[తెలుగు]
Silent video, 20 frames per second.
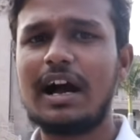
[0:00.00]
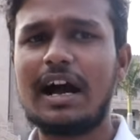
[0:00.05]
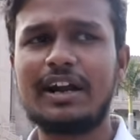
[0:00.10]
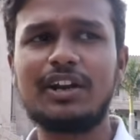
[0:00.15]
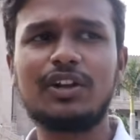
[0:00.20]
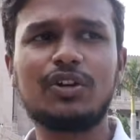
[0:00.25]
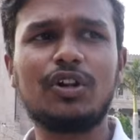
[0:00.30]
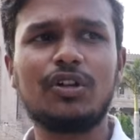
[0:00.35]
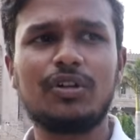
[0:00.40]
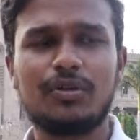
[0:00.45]

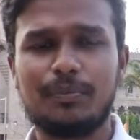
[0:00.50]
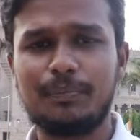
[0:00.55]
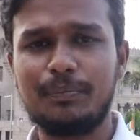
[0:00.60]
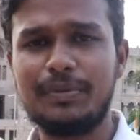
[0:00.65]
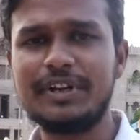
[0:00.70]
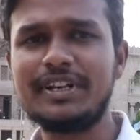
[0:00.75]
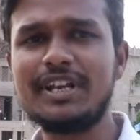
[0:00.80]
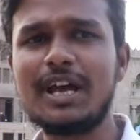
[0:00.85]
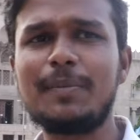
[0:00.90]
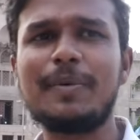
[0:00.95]
అంటే ఈరోజు
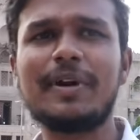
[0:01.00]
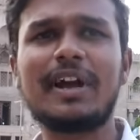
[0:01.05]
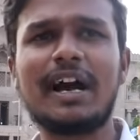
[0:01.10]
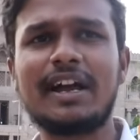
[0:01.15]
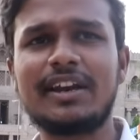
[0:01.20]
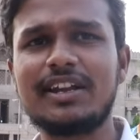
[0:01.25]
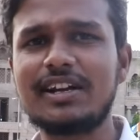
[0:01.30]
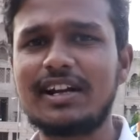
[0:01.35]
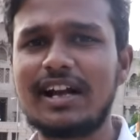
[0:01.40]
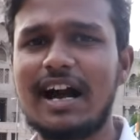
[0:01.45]
బీజేపీ
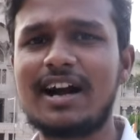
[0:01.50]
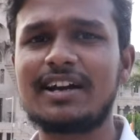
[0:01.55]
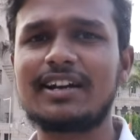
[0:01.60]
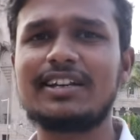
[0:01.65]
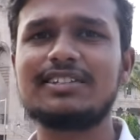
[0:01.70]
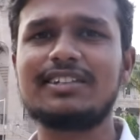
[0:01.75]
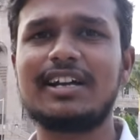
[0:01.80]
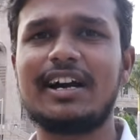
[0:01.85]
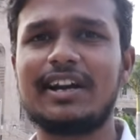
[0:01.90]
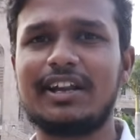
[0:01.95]
కానీ
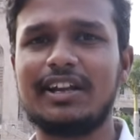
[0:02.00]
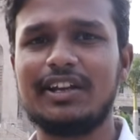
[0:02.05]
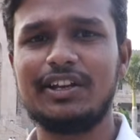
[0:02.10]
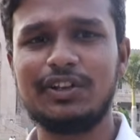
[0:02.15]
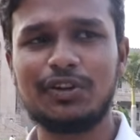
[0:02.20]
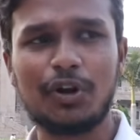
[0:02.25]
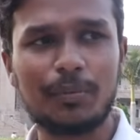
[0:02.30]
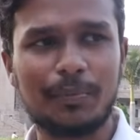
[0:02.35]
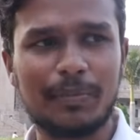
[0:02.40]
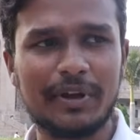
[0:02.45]
కాంగ్రెస్ కానీ
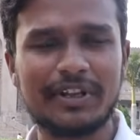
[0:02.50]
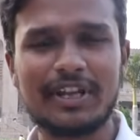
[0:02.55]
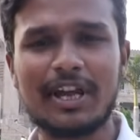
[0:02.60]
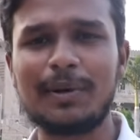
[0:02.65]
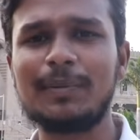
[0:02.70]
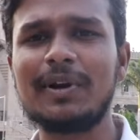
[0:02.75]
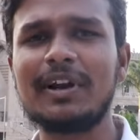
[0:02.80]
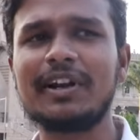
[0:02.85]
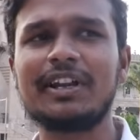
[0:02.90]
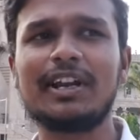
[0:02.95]
ఈరోజు
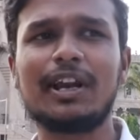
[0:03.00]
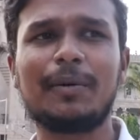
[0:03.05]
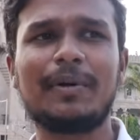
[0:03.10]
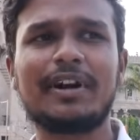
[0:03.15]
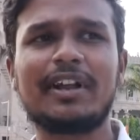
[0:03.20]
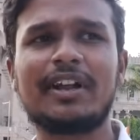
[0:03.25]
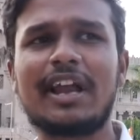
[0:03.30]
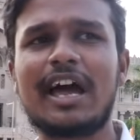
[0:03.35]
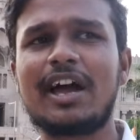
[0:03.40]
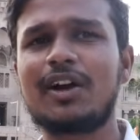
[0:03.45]
బీజేపీలో
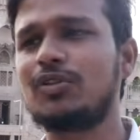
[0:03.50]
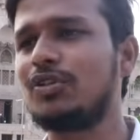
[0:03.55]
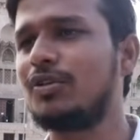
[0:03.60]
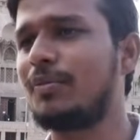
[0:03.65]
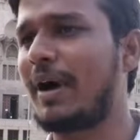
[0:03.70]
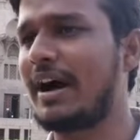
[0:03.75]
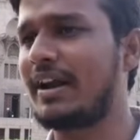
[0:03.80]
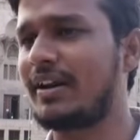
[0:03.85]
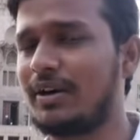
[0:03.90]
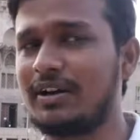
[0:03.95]
నిలబడ్డ నాయకులు
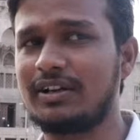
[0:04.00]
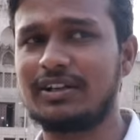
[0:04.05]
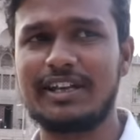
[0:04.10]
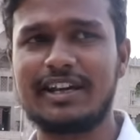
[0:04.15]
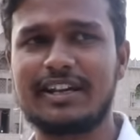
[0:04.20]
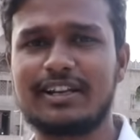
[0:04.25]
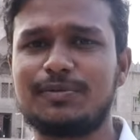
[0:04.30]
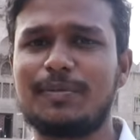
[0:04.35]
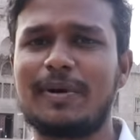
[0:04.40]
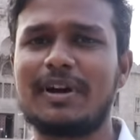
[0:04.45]
మన
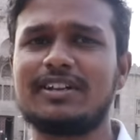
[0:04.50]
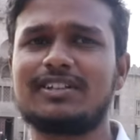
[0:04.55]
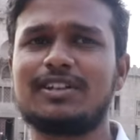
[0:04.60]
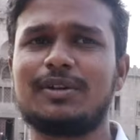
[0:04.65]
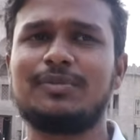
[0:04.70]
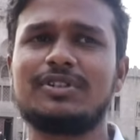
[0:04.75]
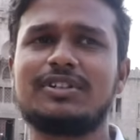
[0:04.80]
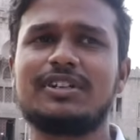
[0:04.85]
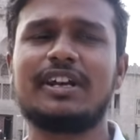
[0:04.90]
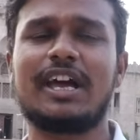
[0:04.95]
టీఆర్ఎస్ పార్టీకి
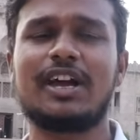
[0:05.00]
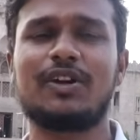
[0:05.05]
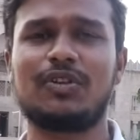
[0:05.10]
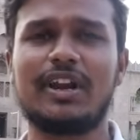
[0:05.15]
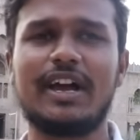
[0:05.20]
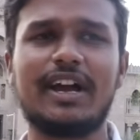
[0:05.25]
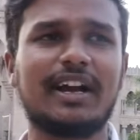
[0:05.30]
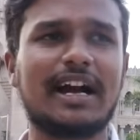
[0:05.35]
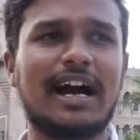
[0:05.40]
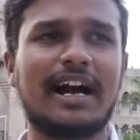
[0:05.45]
సంబంధించిన
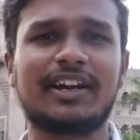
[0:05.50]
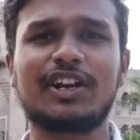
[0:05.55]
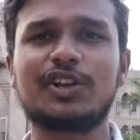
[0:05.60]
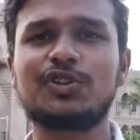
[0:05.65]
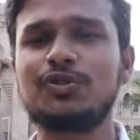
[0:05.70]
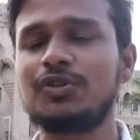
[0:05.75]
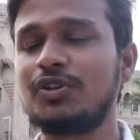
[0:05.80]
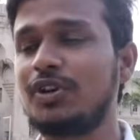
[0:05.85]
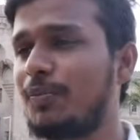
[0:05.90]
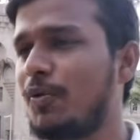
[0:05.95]
నాయకులే
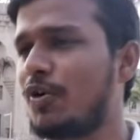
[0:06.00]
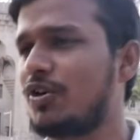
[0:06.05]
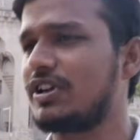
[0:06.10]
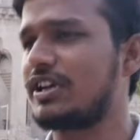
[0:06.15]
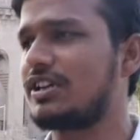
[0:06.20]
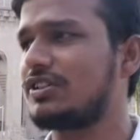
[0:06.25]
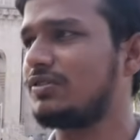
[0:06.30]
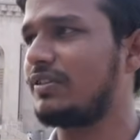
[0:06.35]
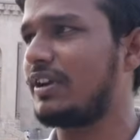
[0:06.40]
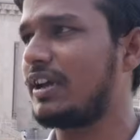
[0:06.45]
కాంగ్రెస్ నుండి పోటీ
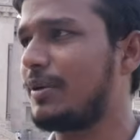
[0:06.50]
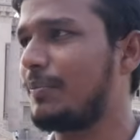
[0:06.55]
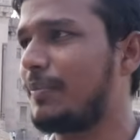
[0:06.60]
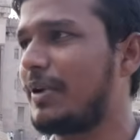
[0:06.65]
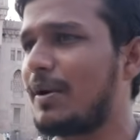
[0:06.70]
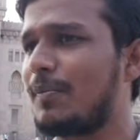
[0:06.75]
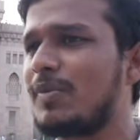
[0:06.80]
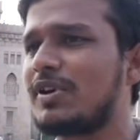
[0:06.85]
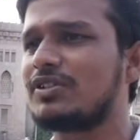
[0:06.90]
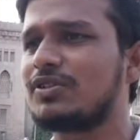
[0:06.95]
చేస్తున్న ఎంపీ
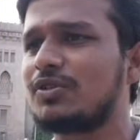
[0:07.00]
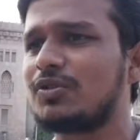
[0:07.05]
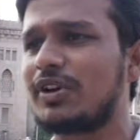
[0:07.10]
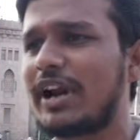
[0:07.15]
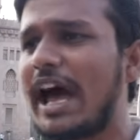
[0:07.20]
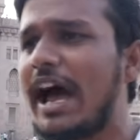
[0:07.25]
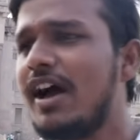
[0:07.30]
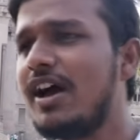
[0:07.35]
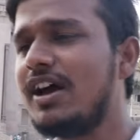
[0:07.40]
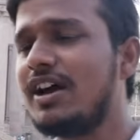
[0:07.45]
అభ్యర్థులు కూడా